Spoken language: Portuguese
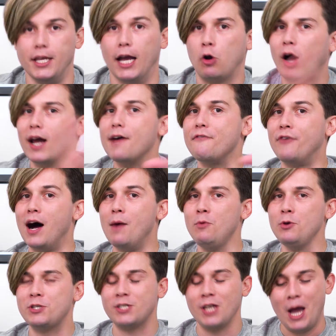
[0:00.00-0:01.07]
E agora
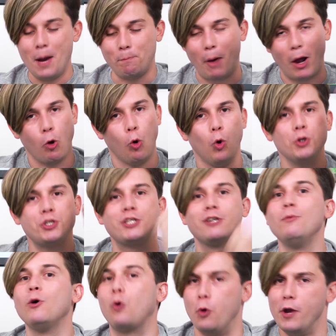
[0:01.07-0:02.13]
vamos para o
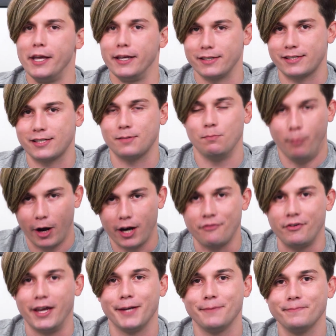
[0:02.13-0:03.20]
último quiz. Bora
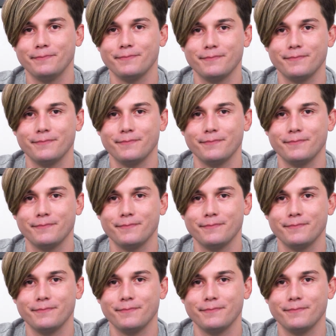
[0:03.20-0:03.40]
ver.